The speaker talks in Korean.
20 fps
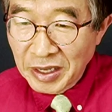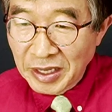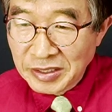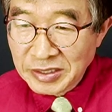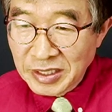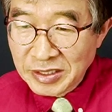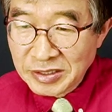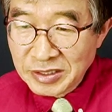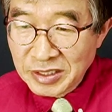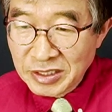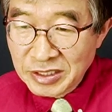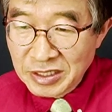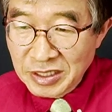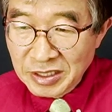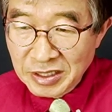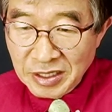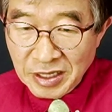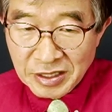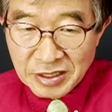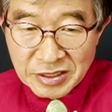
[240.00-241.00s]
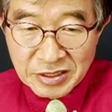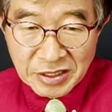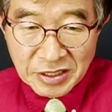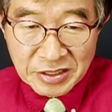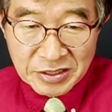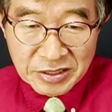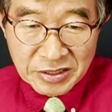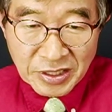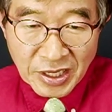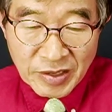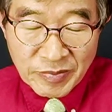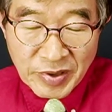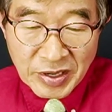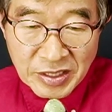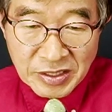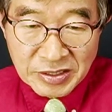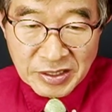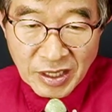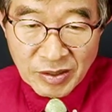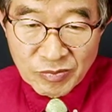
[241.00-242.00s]
계산세 서 식당 측에서
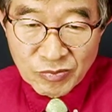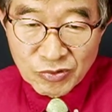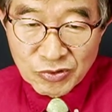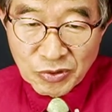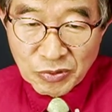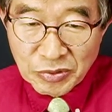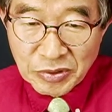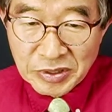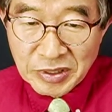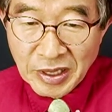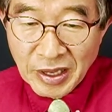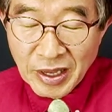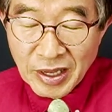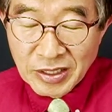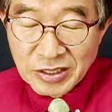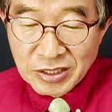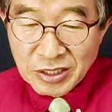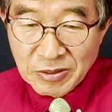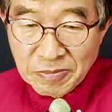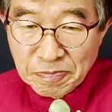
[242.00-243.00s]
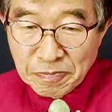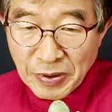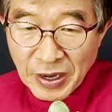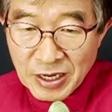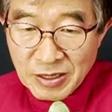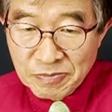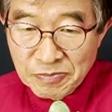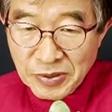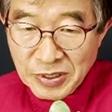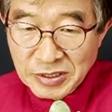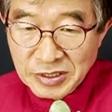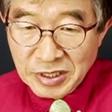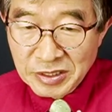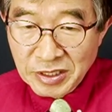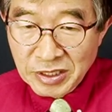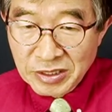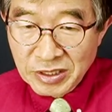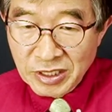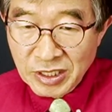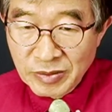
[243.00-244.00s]
4명 이상 무조건
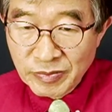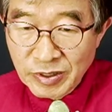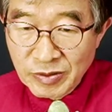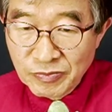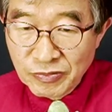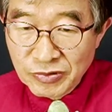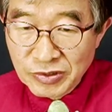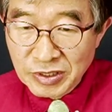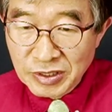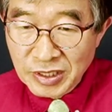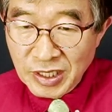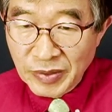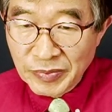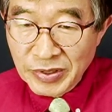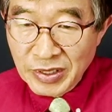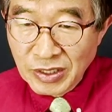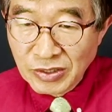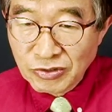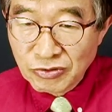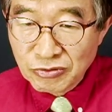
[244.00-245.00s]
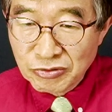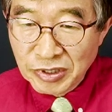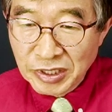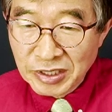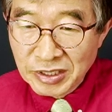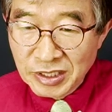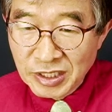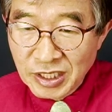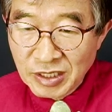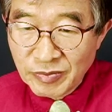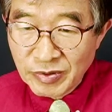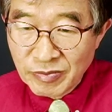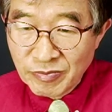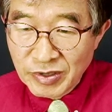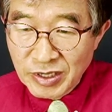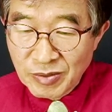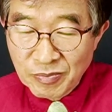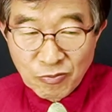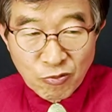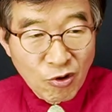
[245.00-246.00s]
18%의 팁을 붙인다면 영수증에 팁이
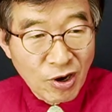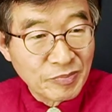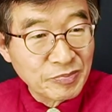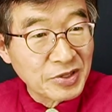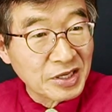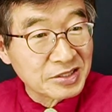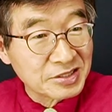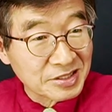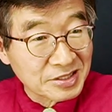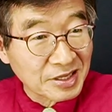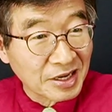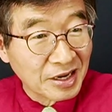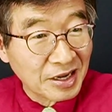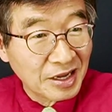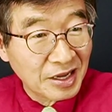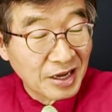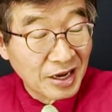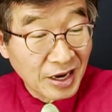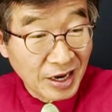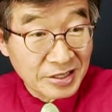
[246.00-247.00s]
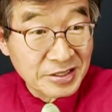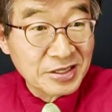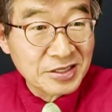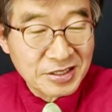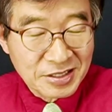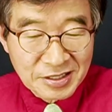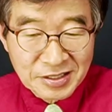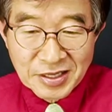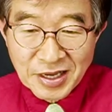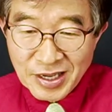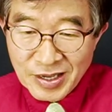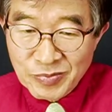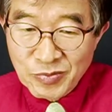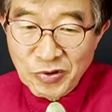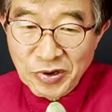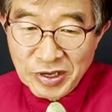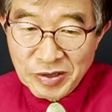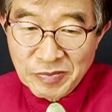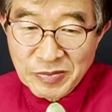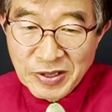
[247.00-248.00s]
미리 포함되어 있었다. 한인 식당이
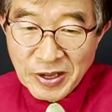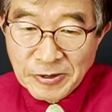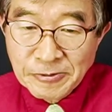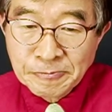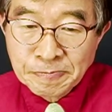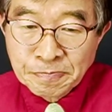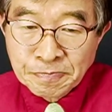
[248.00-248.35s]
모양입니다.